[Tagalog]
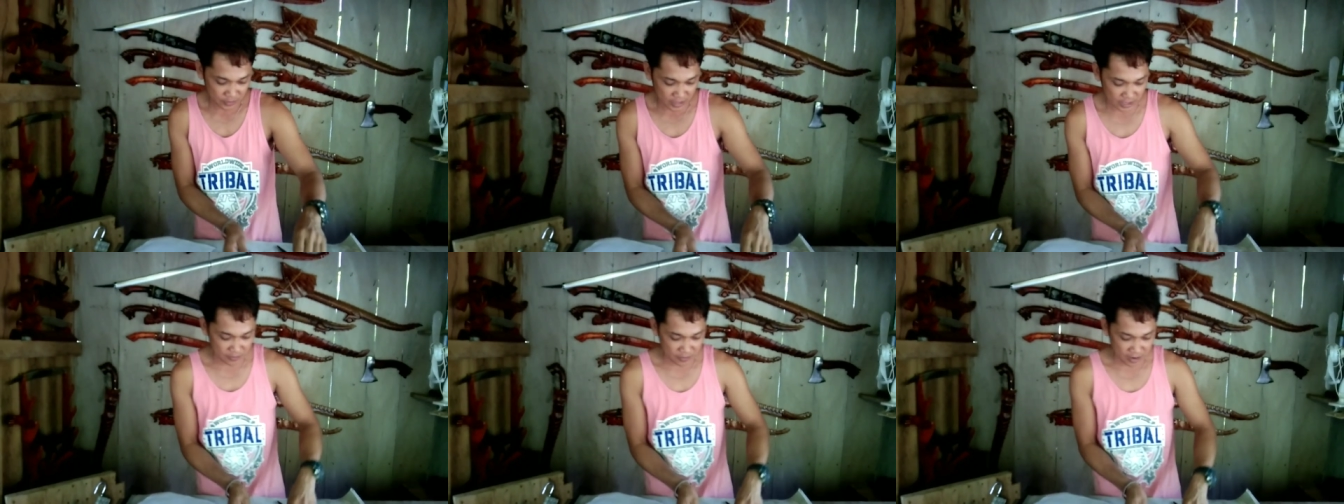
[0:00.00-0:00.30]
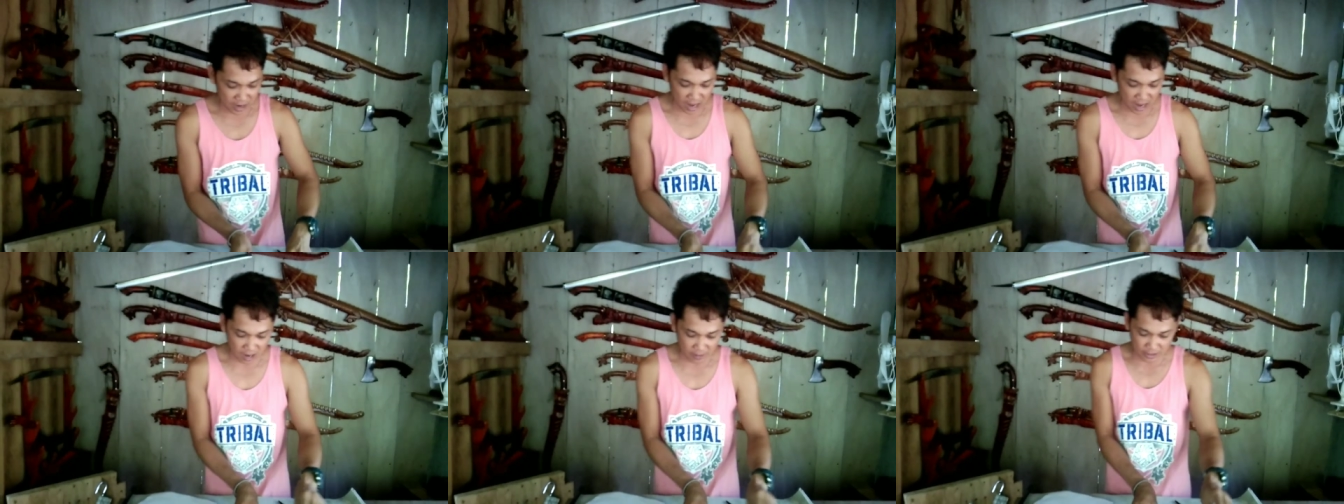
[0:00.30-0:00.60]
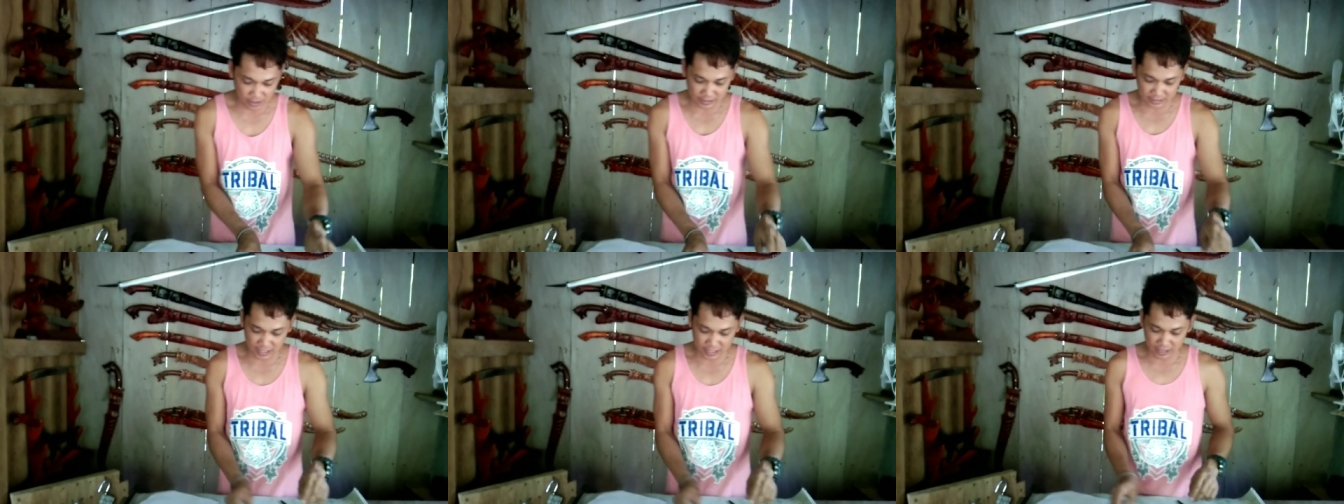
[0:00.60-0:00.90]
blade mga
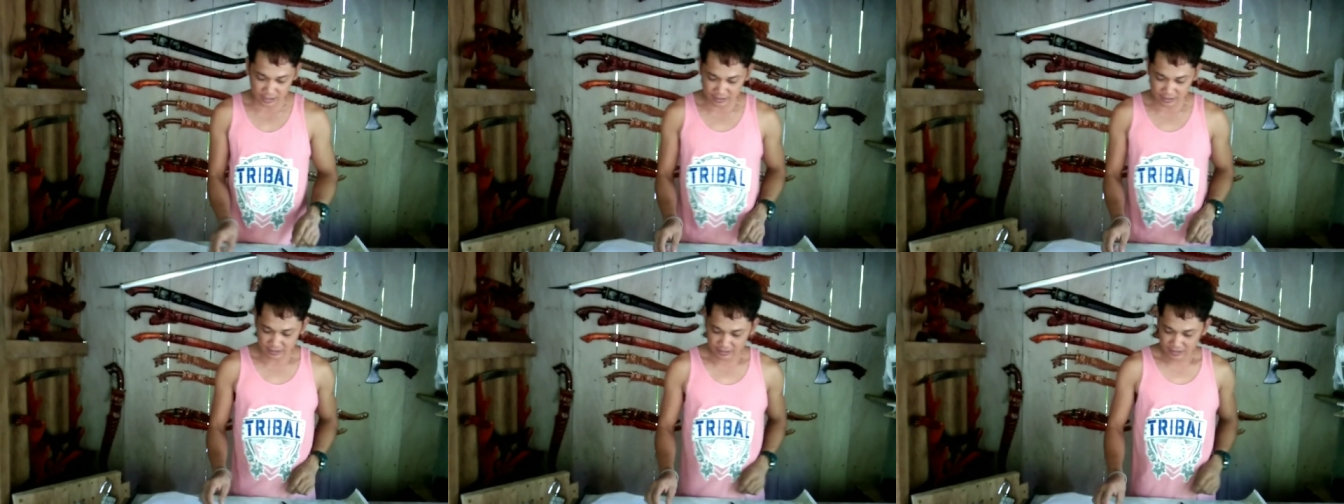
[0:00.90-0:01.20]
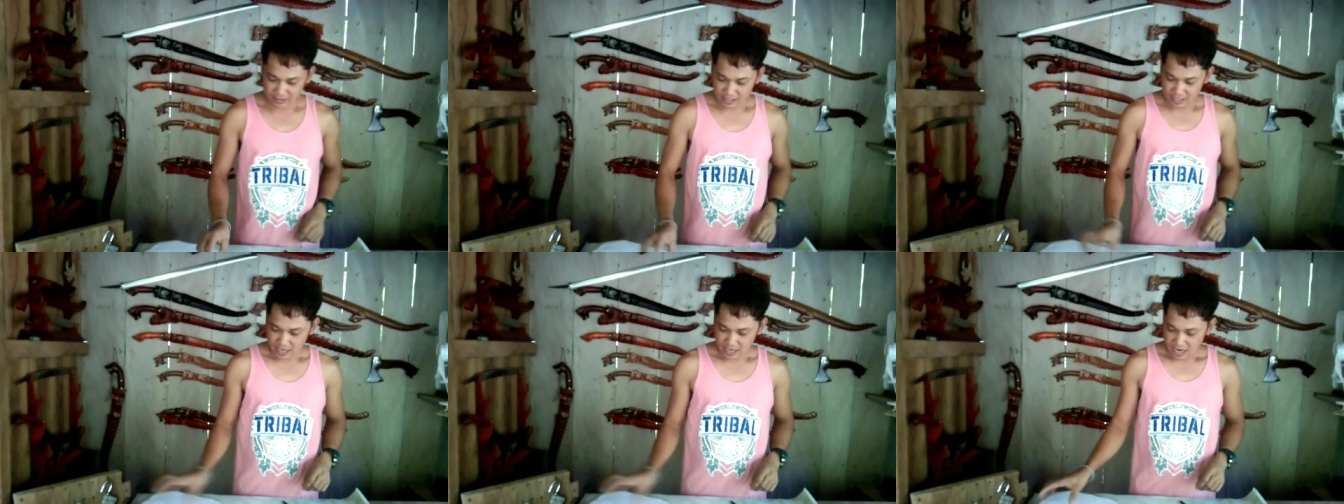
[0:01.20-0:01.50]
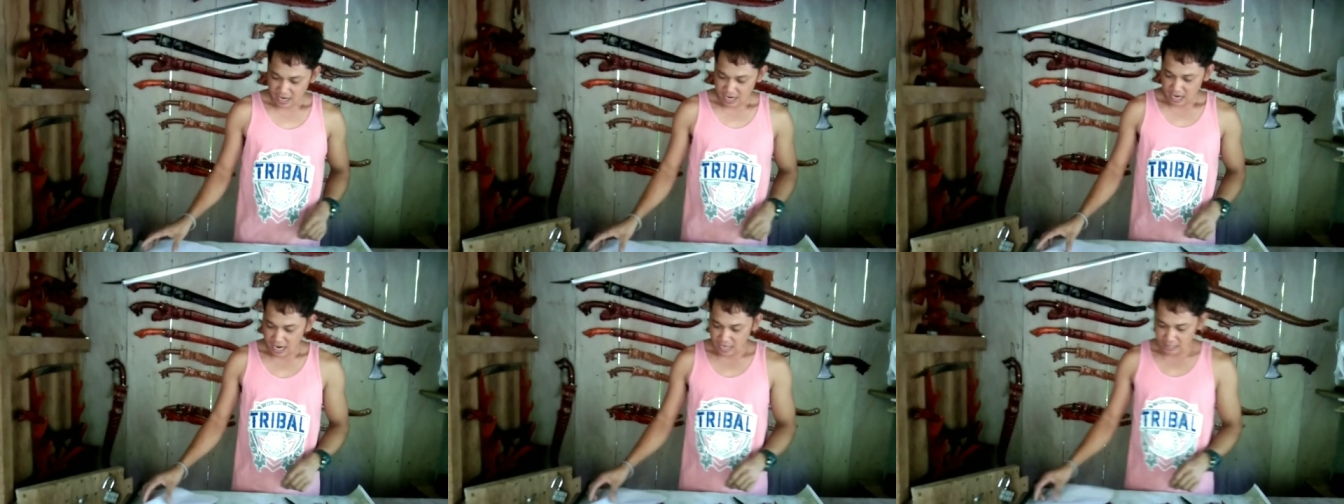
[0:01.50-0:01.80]
kamaster.
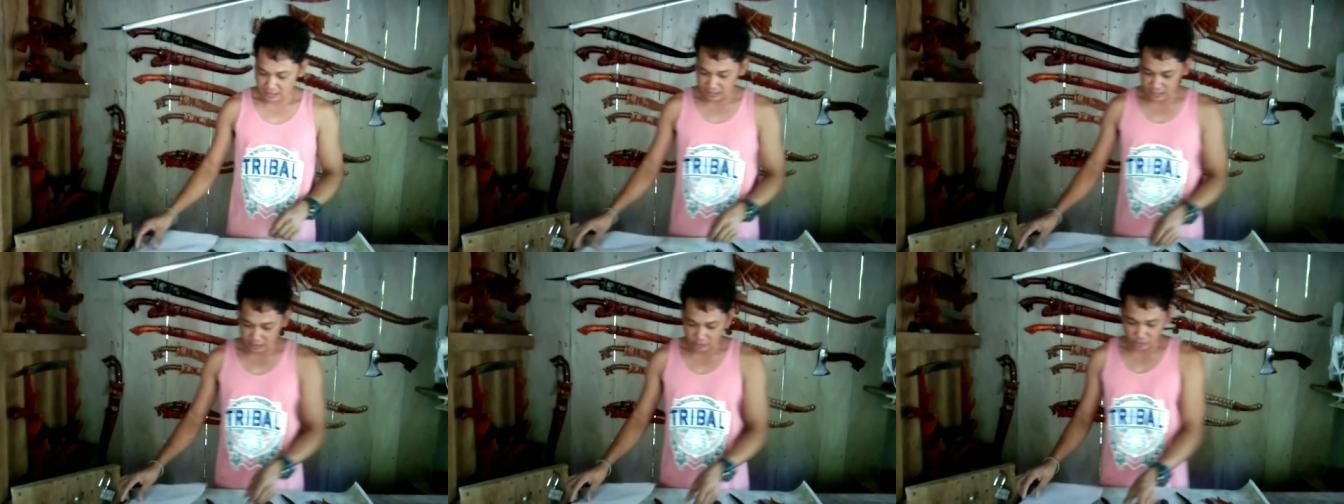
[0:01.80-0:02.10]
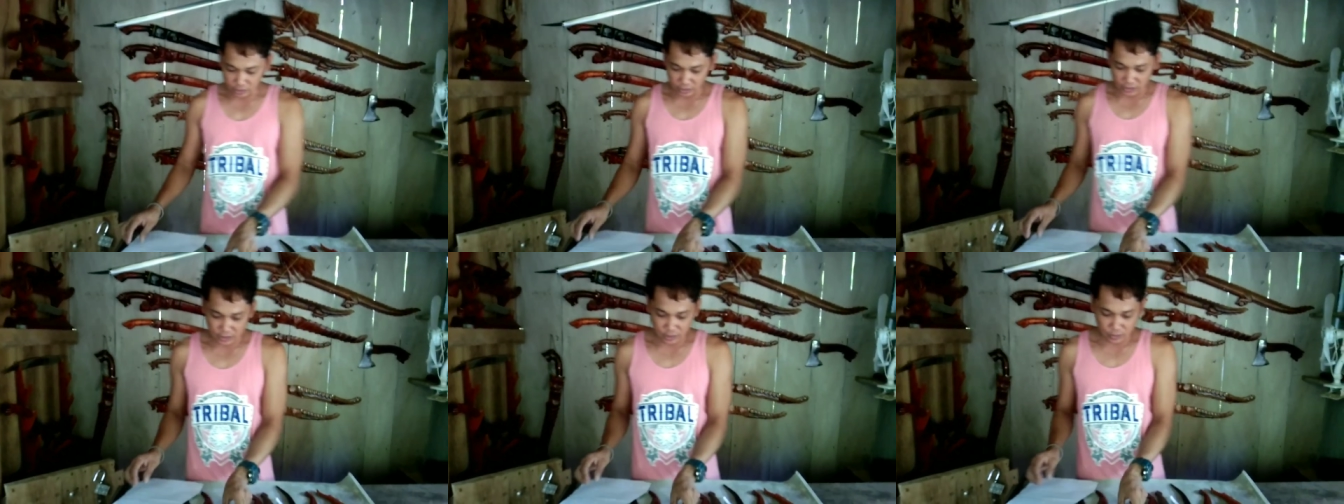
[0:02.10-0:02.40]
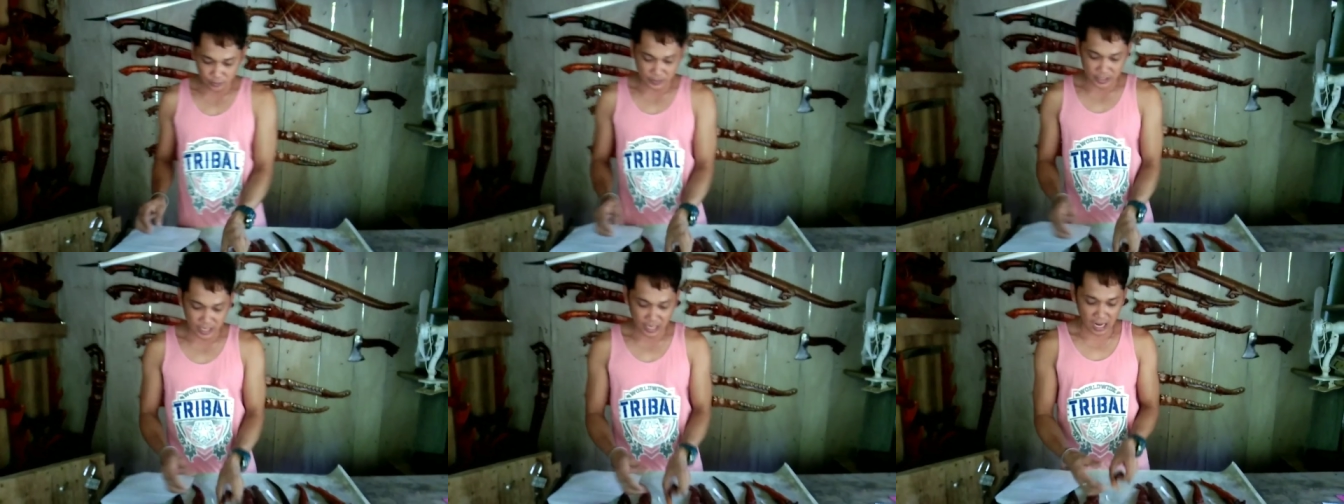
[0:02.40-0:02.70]
At ito
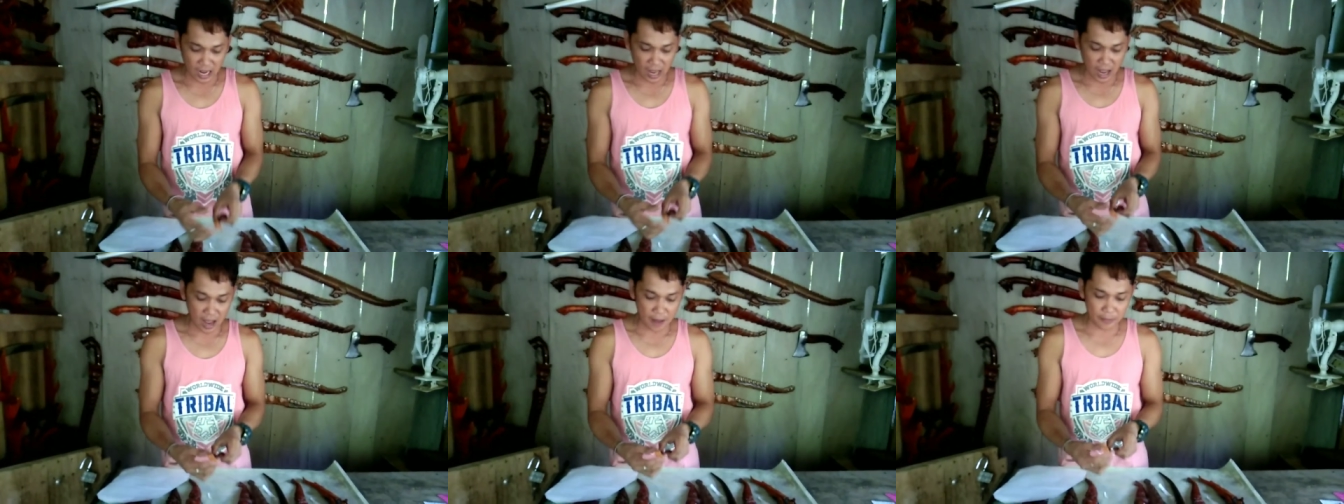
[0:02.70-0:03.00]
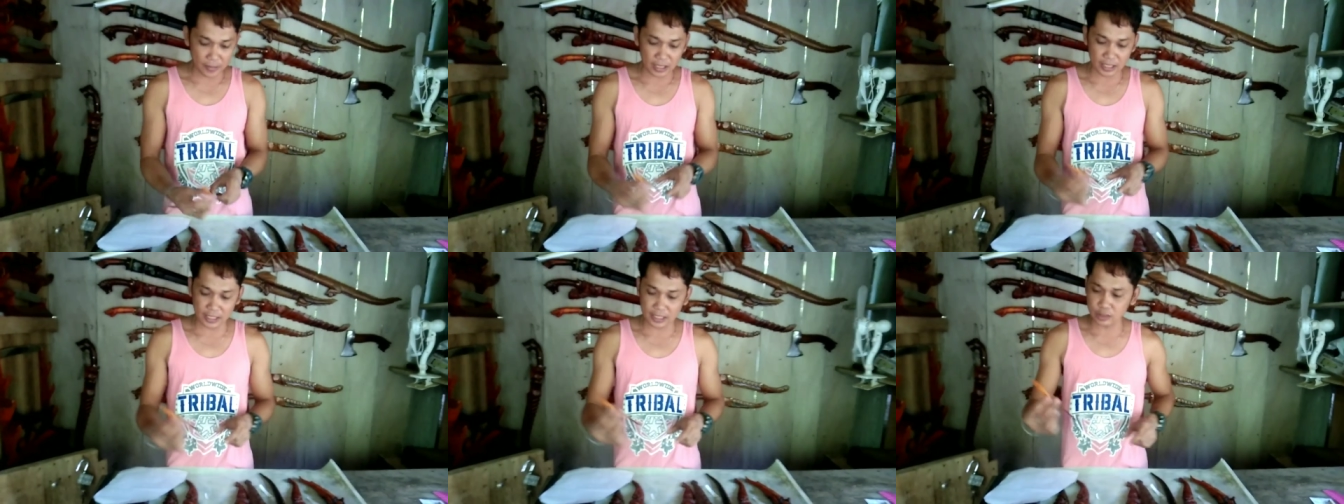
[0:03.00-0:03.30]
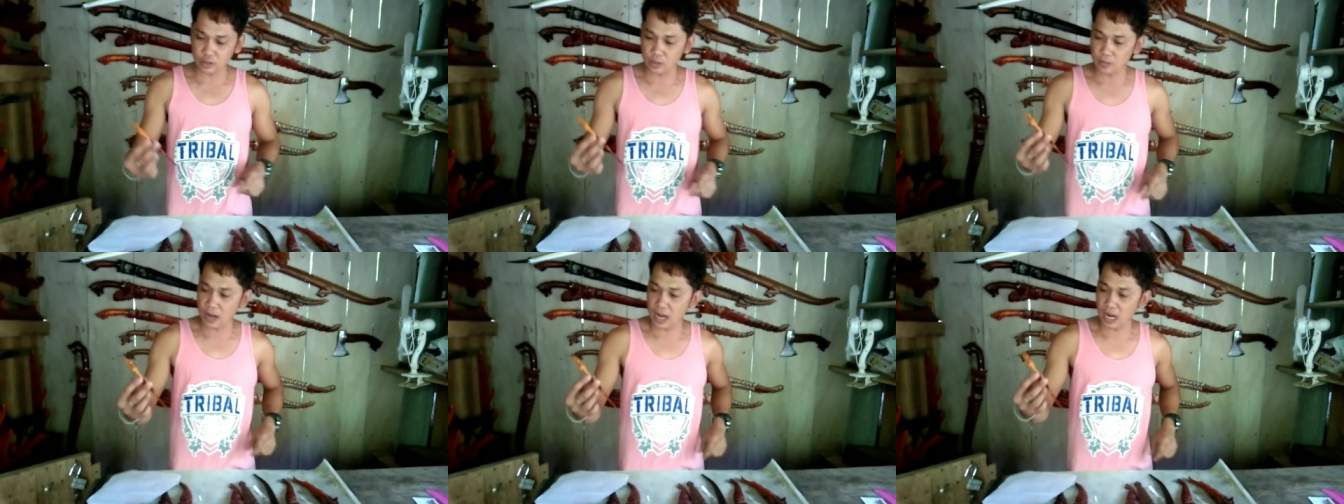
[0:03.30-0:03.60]
rin yung
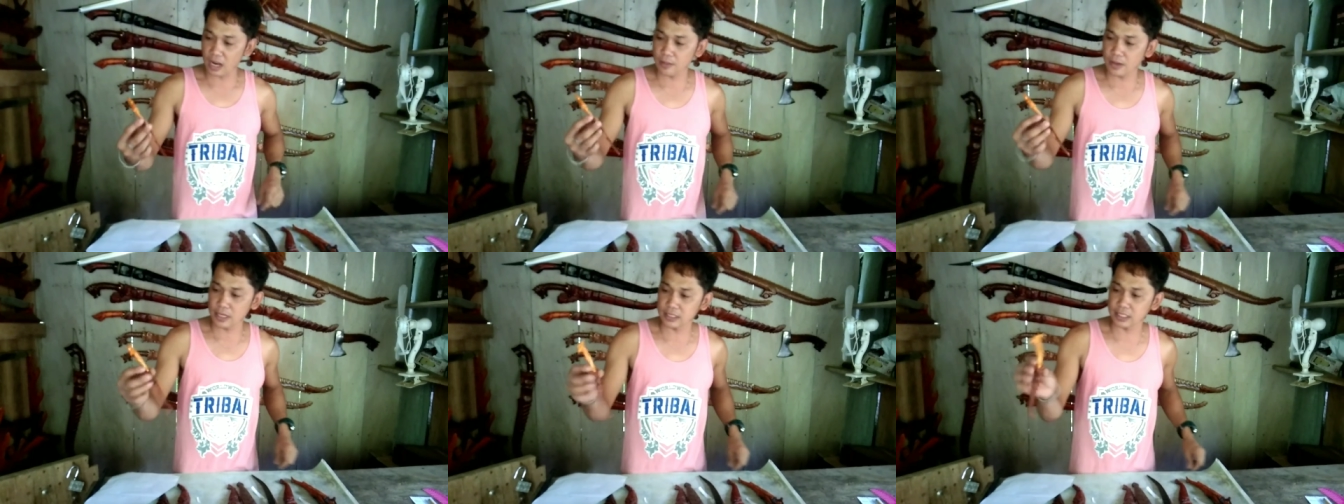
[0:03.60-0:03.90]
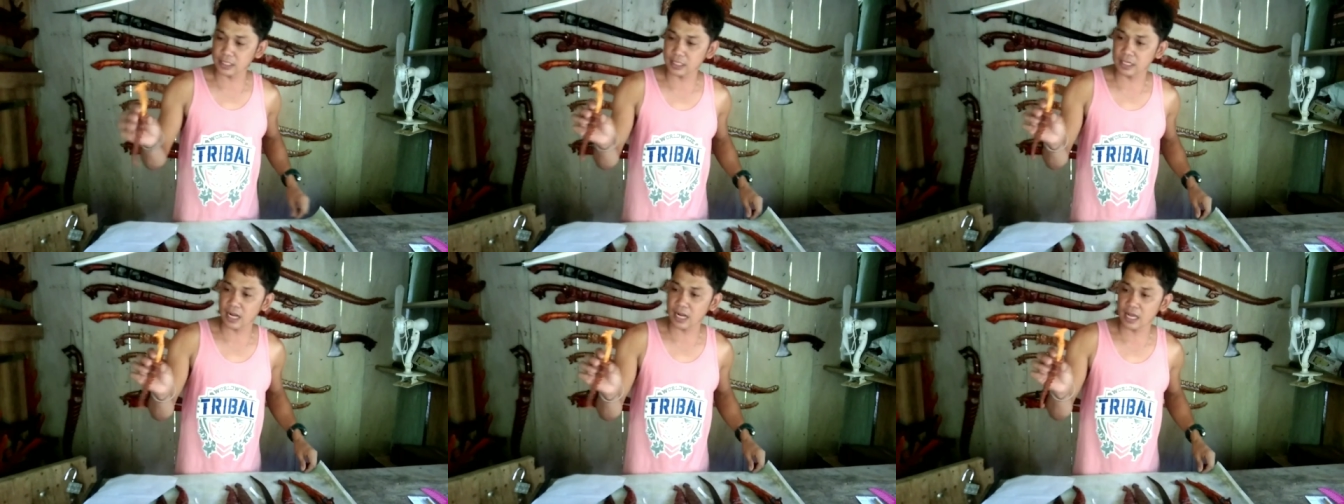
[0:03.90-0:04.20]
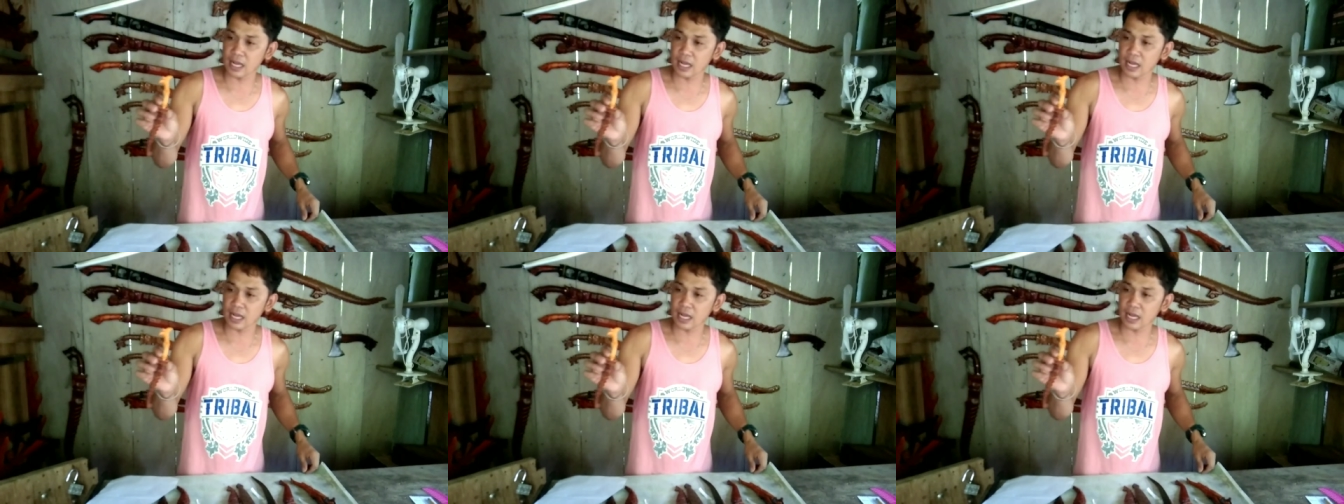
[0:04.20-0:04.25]
pinakamaliit ko mga kamaster